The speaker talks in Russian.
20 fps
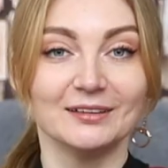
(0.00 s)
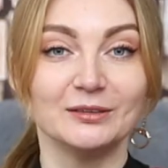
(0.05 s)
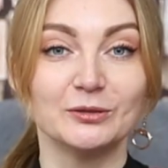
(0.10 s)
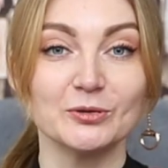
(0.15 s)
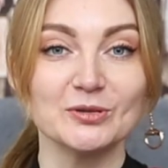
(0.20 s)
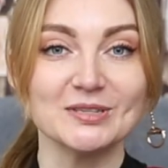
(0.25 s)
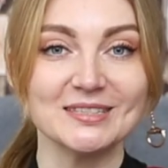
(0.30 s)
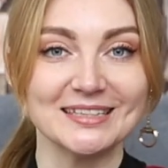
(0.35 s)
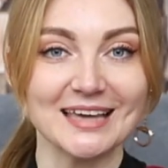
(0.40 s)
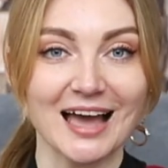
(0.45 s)

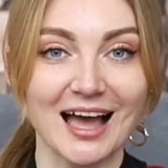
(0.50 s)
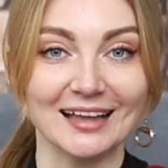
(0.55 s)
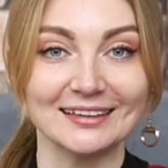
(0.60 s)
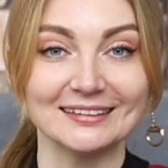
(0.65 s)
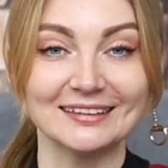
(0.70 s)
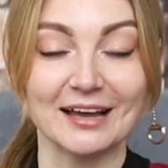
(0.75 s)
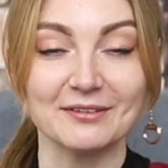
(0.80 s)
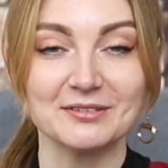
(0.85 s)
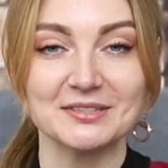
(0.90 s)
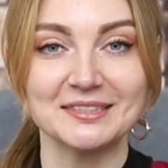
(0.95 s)
Друзья,
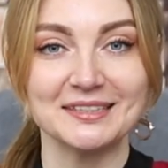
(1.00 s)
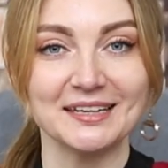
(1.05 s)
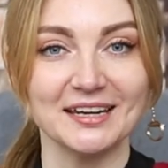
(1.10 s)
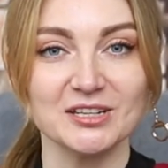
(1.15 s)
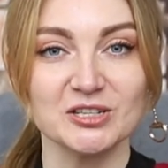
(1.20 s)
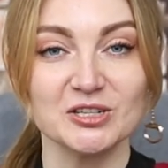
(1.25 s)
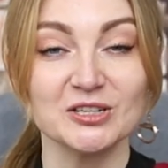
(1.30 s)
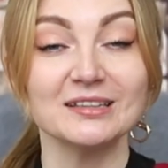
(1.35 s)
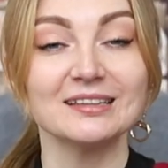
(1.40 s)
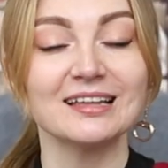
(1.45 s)
до
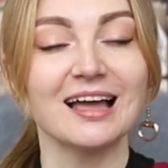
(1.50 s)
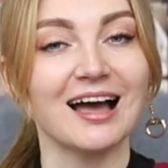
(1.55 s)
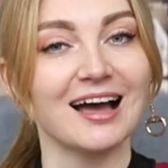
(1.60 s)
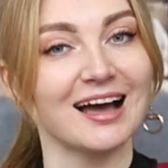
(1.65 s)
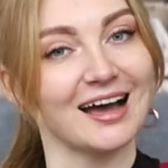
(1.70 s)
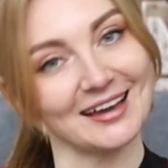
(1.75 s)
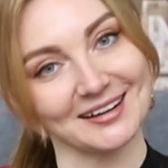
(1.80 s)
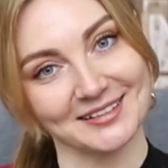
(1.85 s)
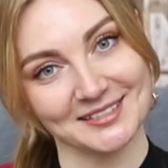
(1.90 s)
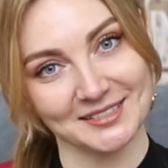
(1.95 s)
встречи на
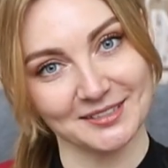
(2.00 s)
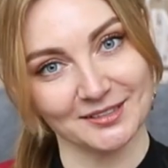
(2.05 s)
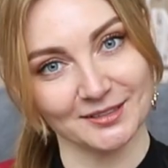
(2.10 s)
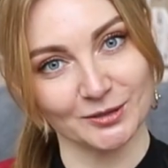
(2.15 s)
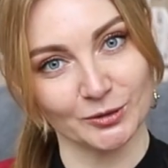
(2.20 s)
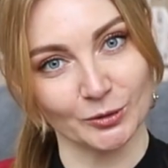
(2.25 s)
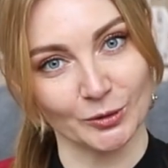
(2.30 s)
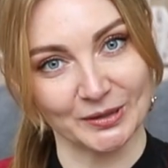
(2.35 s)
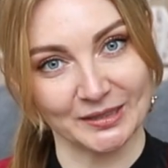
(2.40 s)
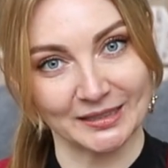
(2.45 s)

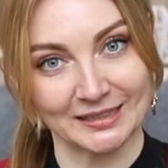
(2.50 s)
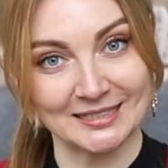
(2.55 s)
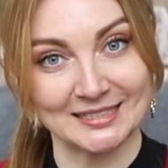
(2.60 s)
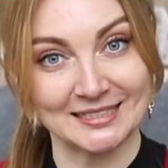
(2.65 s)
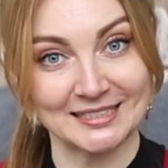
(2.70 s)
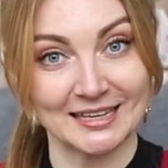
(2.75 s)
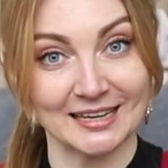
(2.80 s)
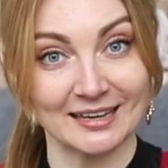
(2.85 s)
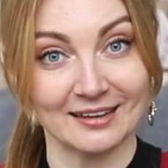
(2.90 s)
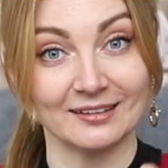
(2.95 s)
арт-территории,
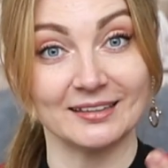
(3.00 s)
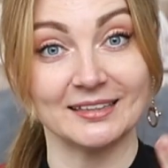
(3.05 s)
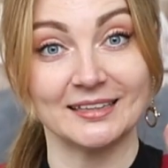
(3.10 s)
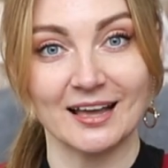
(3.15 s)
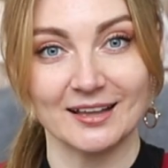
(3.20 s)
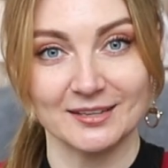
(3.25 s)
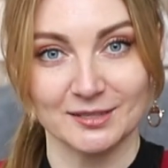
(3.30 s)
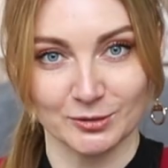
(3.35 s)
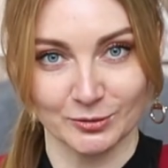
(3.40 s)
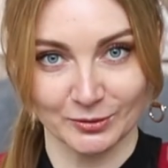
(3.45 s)
где
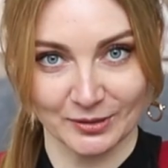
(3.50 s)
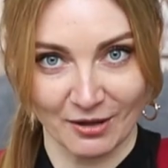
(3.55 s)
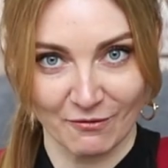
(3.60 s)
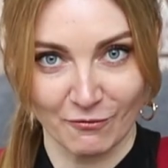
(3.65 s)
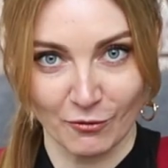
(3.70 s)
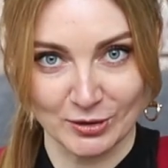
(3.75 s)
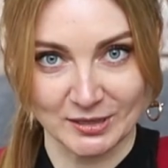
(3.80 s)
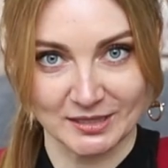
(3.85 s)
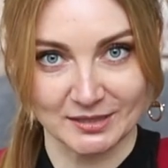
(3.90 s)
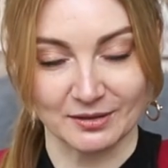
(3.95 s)
я с
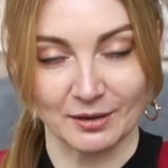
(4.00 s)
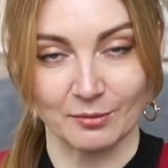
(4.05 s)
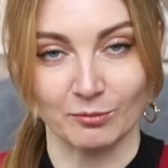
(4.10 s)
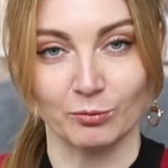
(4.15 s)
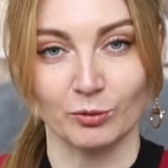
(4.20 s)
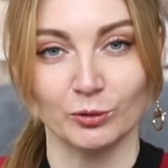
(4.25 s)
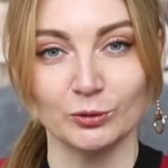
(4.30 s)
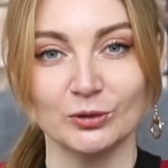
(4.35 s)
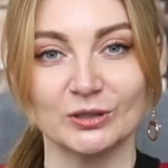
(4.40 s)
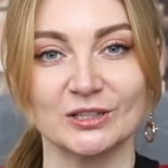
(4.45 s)
удовольствием
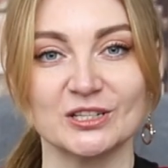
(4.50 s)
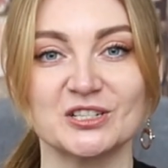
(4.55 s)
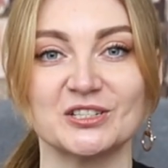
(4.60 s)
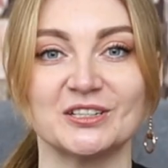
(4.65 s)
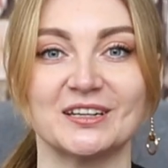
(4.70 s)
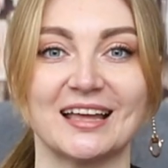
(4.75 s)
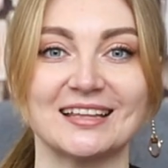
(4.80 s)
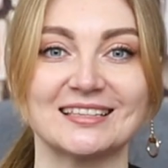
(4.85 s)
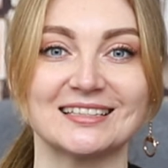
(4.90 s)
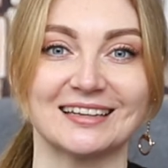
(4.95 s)
буду
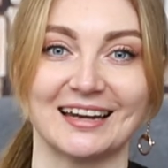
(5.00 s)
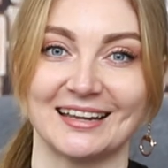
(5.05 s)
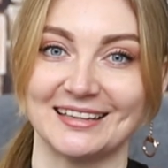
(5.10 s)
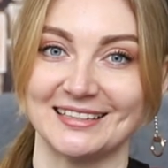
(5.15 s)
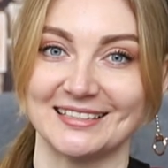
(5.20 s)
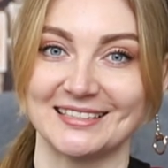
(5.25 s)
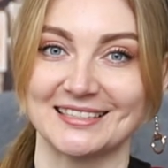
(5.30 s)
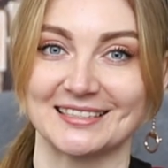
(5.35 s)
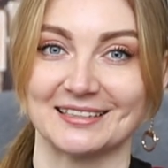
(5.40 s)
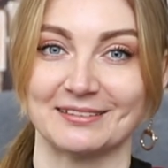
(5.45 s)
расширять
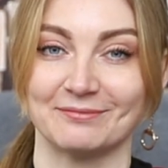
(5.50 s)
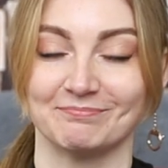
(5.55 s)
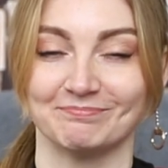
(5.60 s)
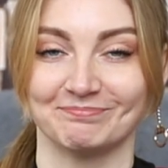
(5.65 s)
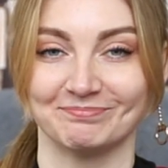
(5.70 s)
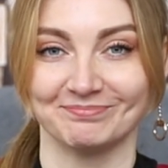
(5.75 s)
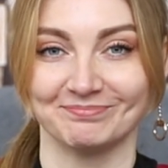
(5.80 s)
границы.